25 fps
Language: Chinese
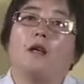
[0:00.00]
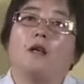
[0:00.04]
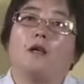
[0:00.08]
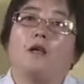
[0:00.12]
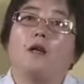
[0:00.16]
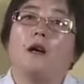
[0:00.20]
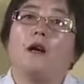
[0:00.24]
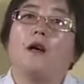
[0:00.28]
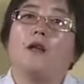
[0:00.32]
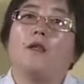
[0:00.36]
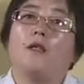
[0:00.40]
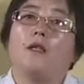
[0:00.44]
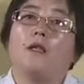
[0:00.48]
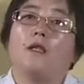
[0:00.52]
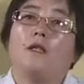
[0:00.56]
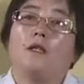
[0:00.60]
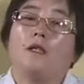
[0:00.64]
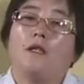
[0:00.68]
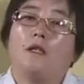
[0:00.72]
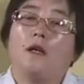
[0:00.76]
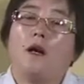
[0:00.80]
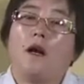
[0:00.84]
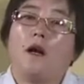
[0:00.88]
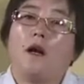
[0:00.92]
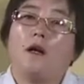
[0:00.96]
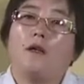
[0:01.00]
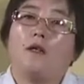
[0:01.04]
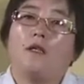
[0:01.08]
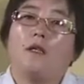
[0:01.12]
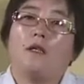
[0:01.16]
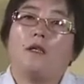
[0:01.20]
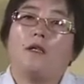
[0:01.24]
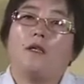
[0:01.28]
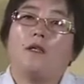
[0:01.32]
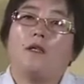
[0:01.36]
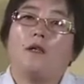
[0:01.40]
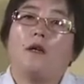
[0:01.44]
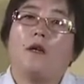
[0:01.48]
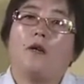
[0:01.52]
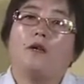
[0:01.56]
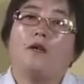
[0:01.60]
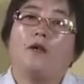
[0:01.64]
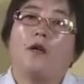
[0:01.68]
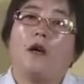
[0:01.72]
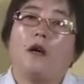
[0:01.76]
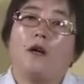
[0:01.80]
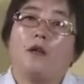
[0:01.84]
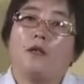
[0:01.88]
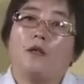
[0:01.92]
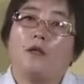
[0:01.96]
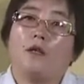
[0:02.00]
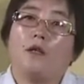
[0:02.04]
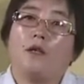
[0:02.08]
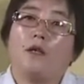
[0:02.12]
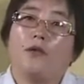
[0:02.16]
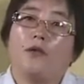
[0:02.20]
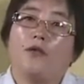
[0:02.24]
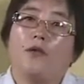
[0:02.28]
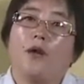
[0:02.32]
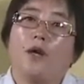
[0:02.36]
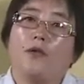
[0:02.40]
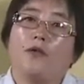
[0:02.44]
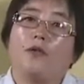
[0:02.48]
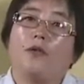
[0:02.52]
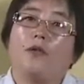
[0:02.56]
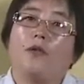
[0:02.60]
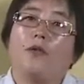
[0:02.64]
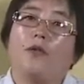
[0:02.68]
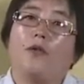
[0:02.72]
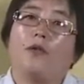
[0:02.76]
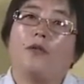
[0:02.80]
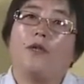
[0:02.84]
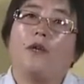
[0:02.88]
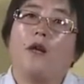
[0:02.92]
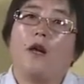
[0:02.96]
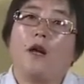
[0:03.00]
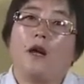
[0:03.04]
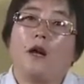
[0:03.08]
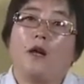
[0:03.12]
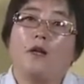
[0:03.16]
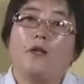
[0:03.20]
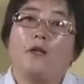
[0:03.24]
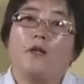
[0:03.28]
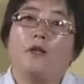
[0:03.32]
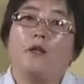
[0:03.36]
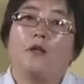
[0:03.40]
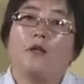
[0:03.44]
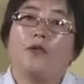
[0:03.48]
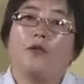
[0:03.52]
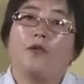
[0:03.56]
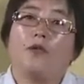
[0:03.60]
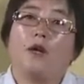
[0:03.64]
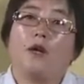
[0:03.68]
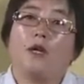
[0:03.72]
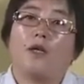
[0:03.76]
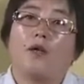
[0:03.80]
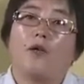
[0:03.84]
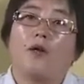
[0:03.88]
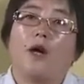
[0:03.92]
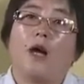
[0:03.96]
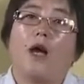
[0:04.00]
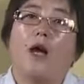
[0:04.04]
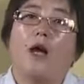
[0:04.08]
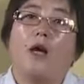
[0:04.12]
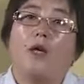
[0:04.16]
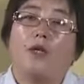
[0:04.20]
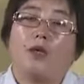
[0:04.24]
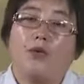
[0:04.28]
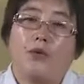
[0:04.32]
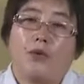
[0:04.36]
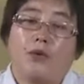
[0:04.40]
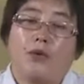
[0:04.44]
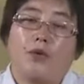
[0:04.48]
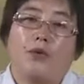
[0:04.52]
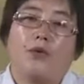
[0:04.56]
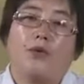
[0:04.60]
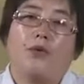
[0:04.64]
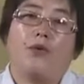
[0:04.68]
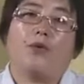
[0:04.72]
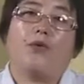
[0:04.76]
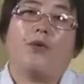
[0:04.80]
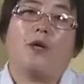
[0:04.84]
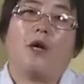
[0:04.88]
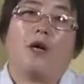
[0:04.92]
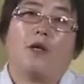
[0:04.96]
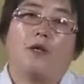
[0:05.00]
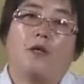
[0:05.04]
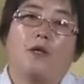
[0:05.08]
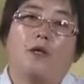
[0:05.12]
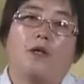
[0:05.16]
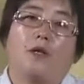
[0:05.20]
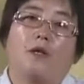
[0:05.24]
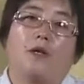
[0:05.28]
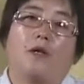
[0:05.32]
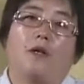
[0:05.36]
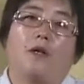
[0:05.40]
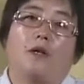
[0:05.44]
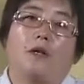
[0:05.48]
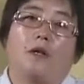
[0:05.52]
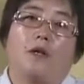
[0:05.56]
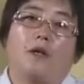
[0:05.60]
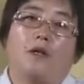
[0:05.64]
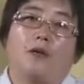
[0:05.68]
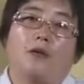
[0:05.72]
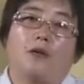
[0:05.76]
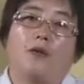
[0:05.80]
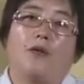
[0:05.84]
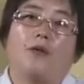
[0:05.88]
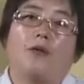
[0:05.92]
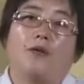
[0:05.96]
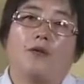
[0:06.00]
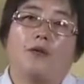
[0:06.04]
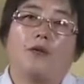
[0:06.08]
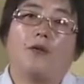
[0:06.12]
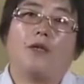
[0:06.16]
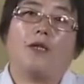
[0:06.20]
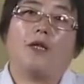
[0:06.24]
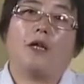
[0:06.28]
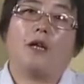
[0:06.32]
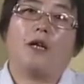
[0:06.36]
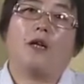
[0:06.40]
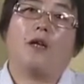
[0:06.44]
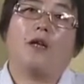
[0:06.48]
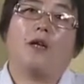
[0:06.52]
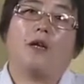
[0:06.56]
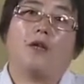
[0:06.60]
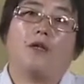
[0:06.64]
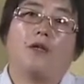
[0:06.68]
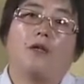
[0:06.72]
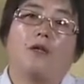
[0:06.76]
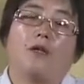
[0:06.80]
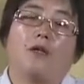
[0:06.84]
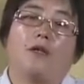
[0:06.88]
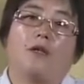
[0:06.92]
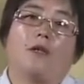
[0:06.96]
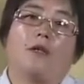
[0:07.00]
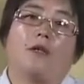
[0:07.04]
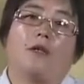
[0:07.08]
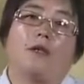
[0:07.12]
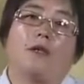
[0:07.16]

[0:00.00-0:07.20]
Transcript: 嗯，二级二级只要是二级高血压，多次测量二级高血压的话，就有用药的指征了，就有用降压药的指征